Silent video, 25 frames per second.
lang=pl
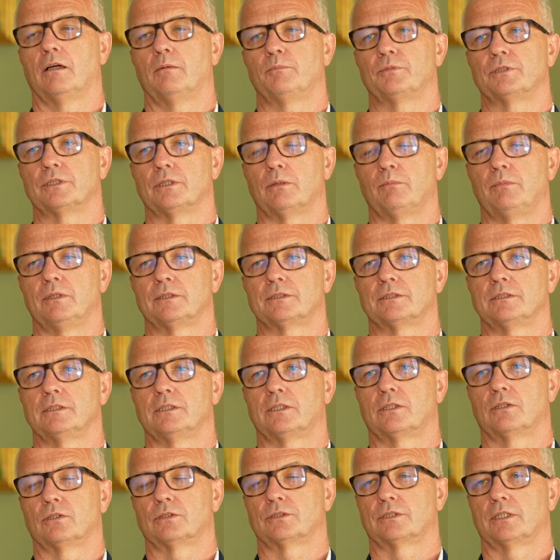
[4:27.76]
Przy
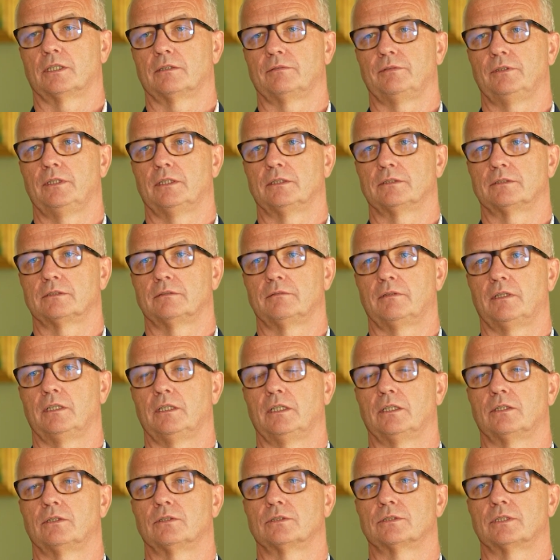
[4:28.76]
obecnych kosztach
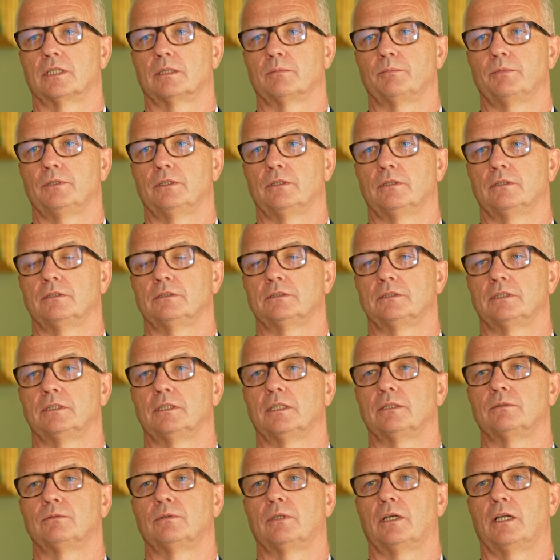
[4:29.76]
finansowania, kosztach pieniądza
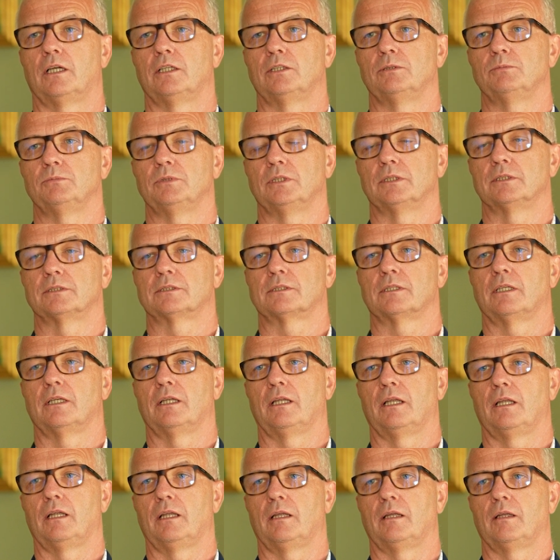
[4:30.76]
naturalnym jest,
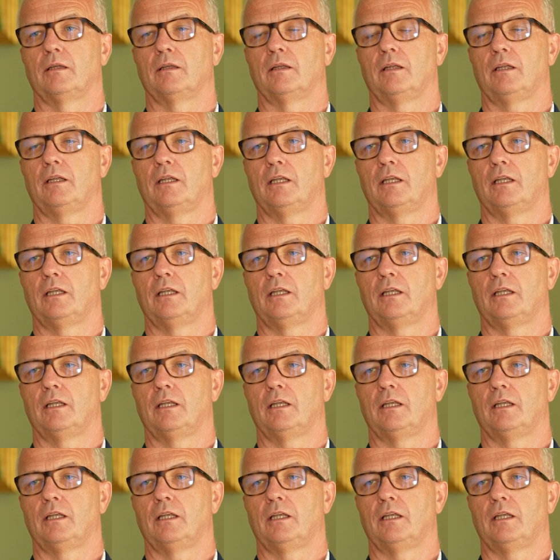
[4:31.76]
e,